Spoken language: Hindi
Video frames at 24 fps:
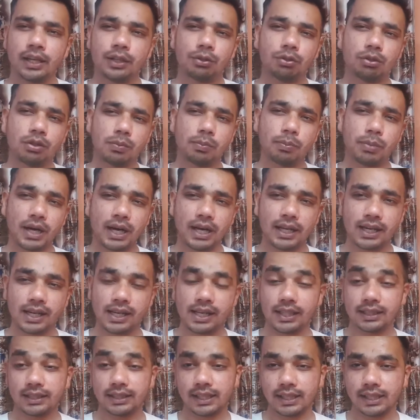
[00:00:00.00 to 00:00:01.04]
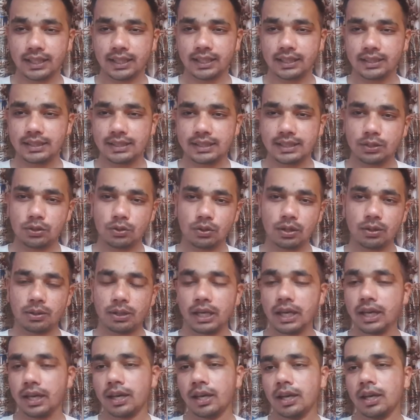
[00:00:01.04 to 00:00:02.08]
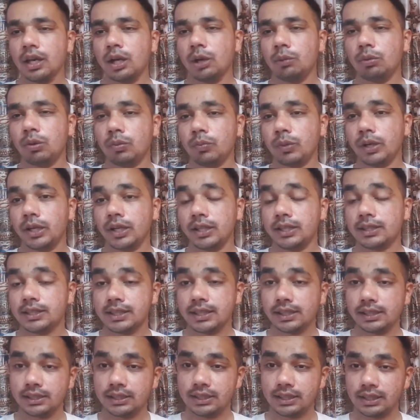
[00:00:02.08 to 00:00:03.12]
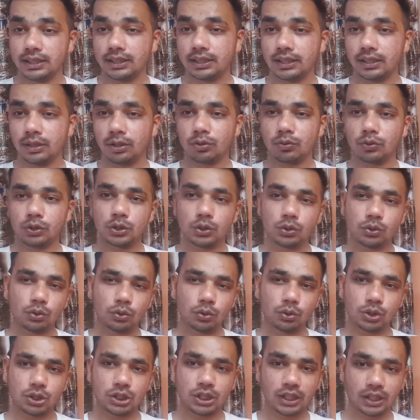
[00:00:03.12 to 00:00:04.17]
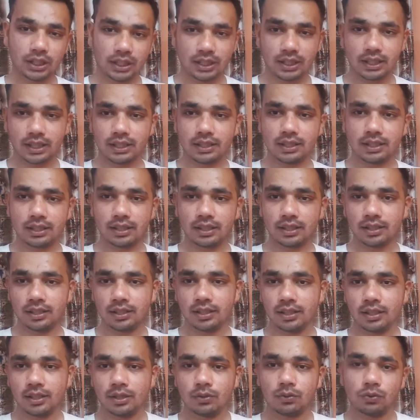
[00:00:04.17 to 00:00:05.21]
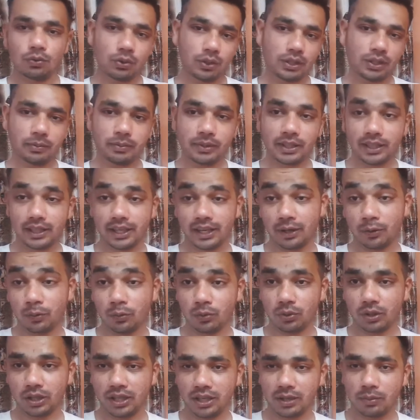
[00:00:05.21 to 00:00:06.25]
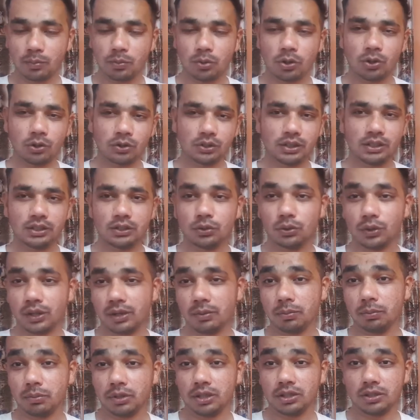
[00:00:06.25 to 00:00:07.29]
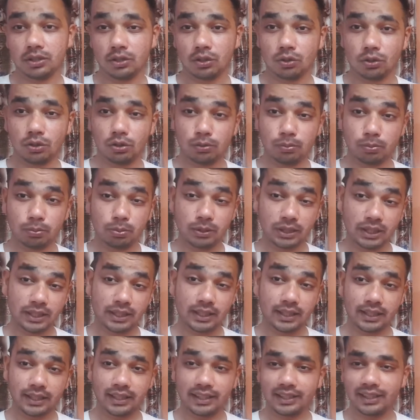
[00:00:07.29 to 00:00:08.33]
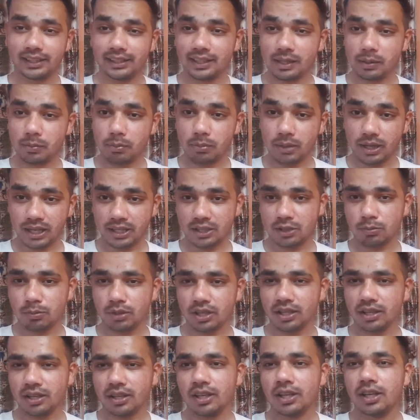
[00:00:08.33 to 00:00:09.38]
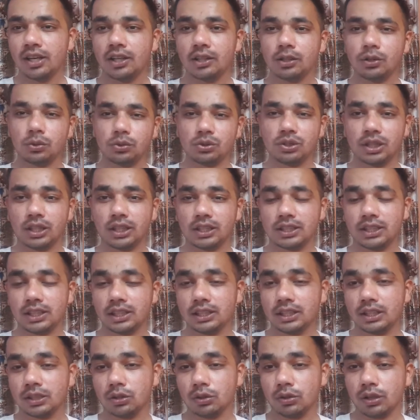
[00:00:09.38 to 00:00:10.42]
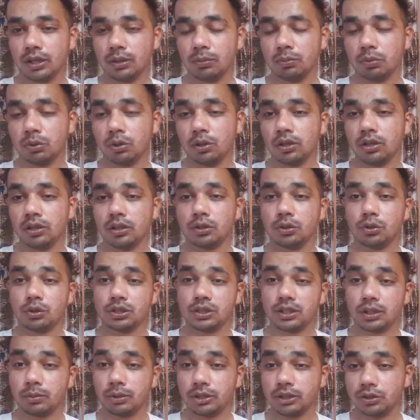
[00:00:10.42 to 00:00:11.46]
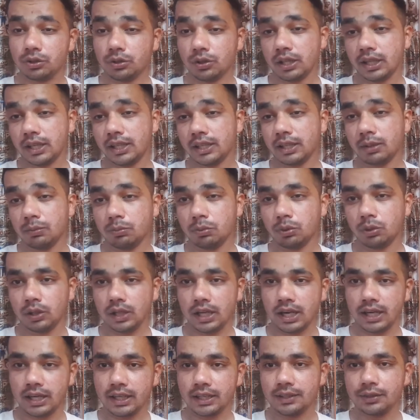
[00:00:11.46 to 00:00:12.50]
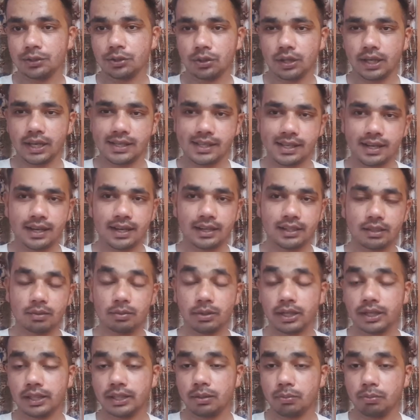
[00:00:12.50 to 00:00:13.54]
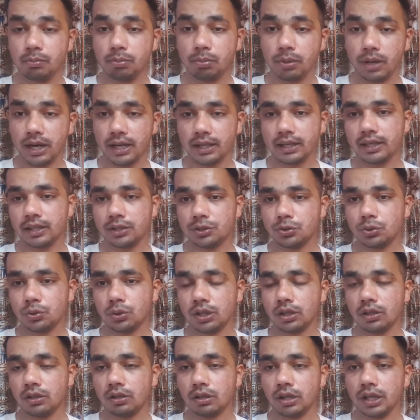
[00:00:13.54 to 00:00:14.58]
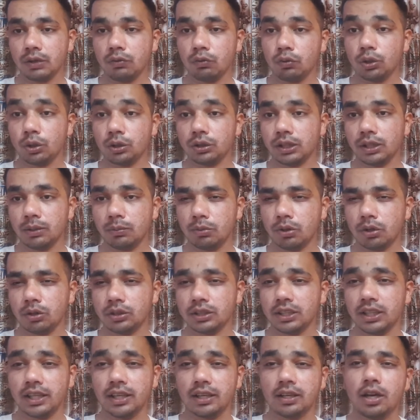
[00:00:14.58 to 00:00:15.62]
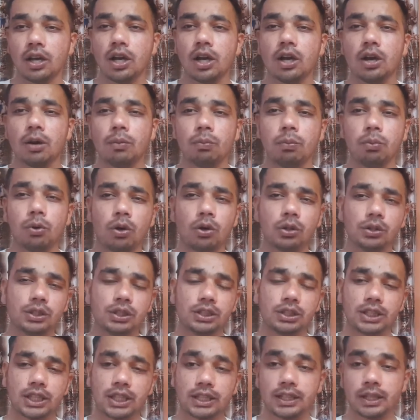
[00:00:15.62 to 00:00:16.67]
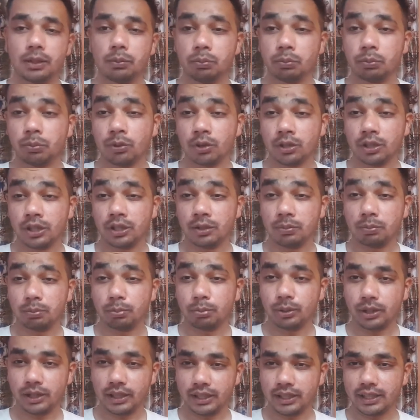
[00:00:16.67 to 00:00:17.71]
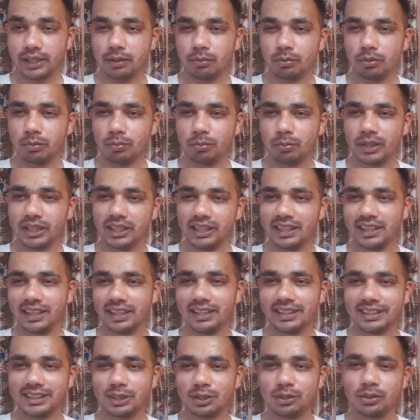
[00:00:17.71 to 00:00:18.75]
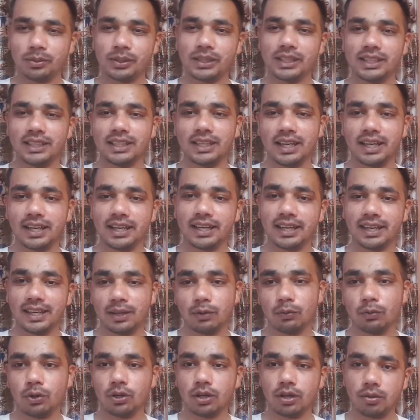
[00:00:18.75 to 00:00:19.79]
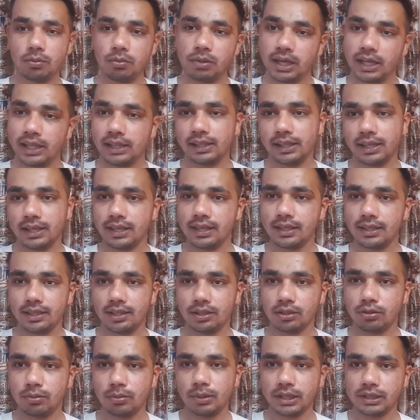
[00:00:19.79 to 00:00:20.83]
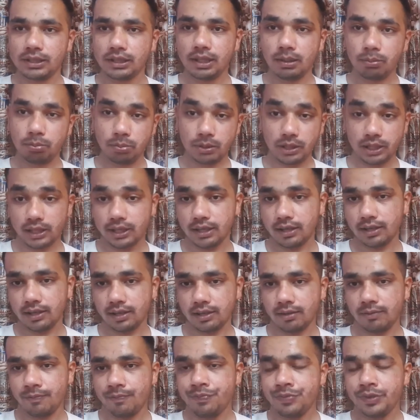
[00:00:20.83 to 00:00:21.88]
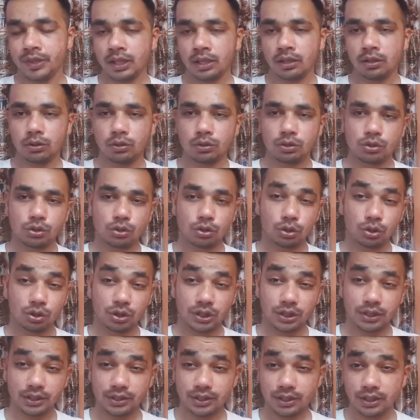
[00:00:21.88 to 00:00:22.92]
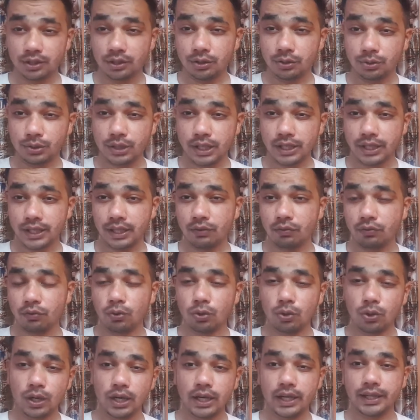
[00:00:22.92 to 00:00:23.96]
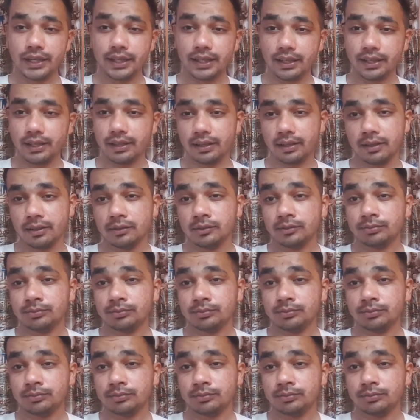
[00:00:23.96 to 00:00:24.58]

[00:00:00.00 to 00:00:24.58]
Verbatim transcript: क्योंकि 12 या 13 रन से जो है ये मुंबई इंडियंस कल जीती और वो जो दो छक्के थे वही मैं कहूँ कि एक बहुत ही जो है मेजर रोल प्ले कर गए कल के मैच में तो उसी के चलते जो है रोहित शर्मा ने जो कहा है कि पोलार्ड ने जो है ऐसा कारनामा कई बार कर चुके हैं और एक वो उनके बहुत ही एक बहुत ही ज़्यादा इम्पोर्टेंट प्लेयर है मुंबई के तो यह हैं वो कमाल के ये तो मानना पड़ेगा तो दोस्तों जो तीसरी न्यूज़ आ रही है वो आ रही है